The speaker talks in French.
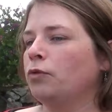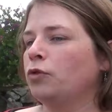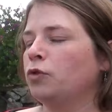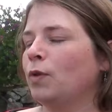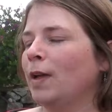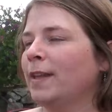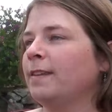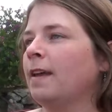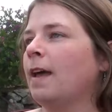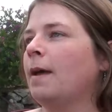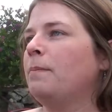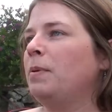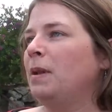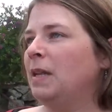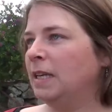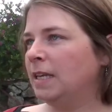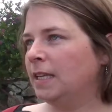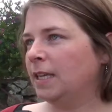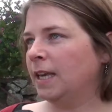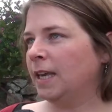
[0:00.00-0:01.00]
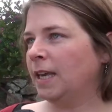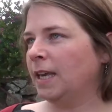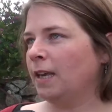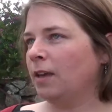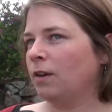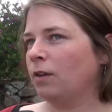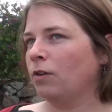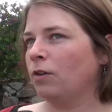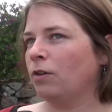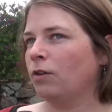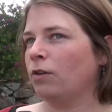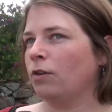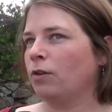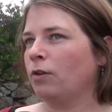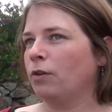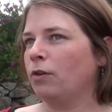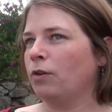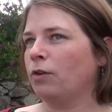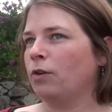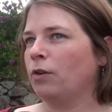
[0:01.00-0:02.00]
souhaite impliquer
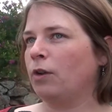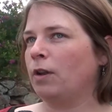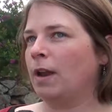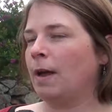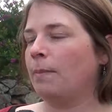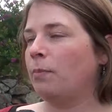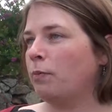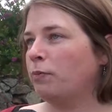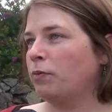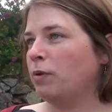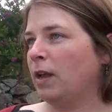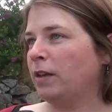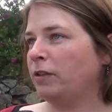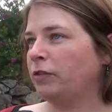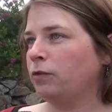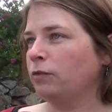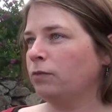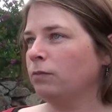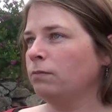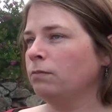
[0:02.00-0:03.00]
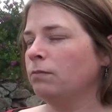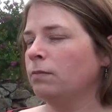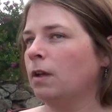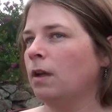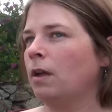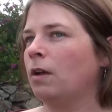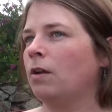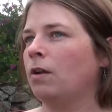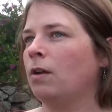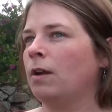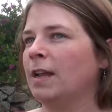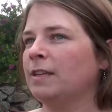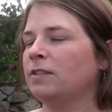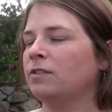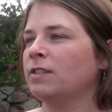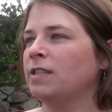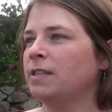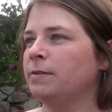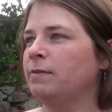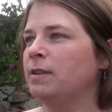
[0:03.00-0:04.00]
la population euh, la
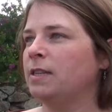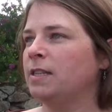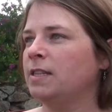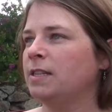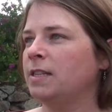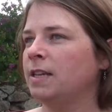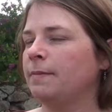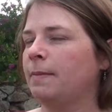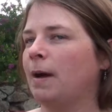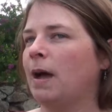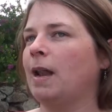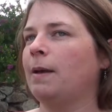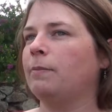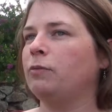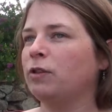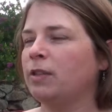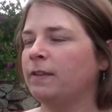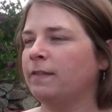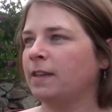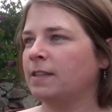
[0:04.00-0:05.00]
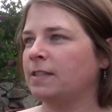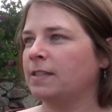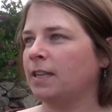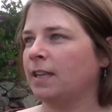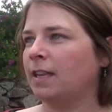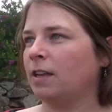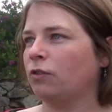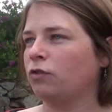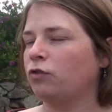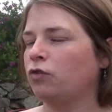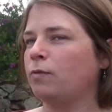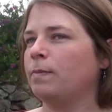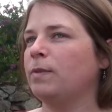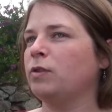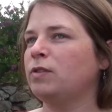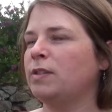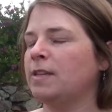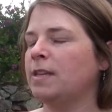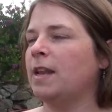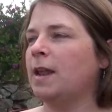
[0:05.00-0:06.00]
sensibiliser bah, à la biodiversité qui l'entoure,
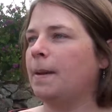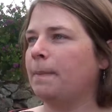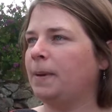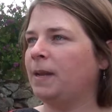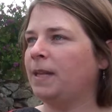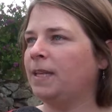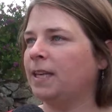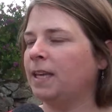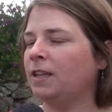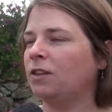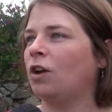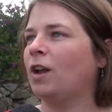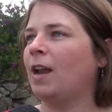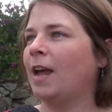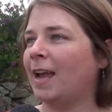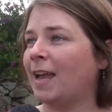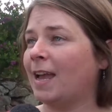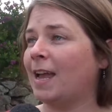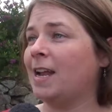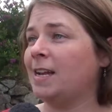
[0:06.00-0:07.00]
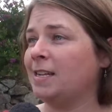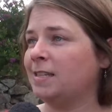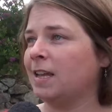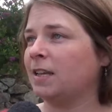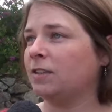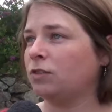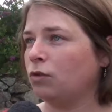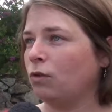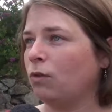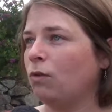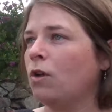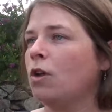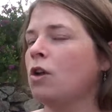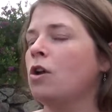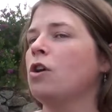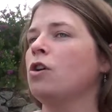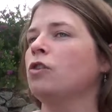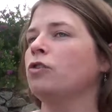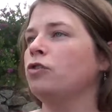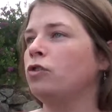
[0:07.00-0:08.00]
mais aussi l'impliquer dans la réalisation
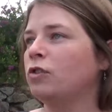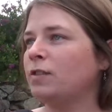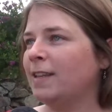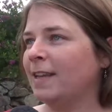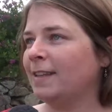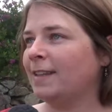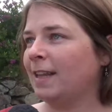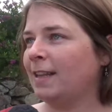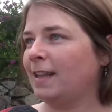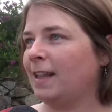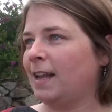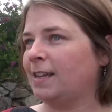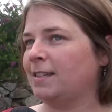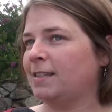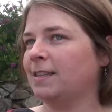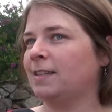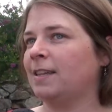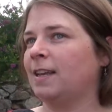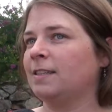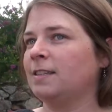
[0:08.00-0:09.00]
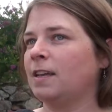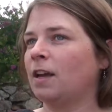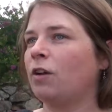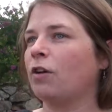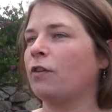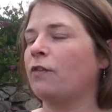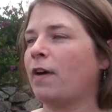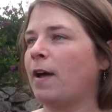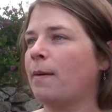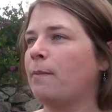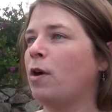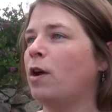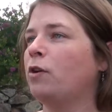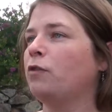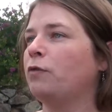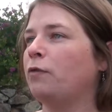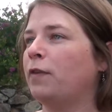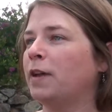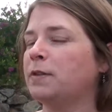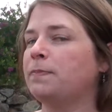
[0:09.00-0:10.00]
de cet atlas. C'est-à-dire que vraiment,
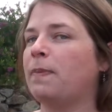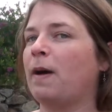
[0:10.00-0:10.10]
elle nous fasse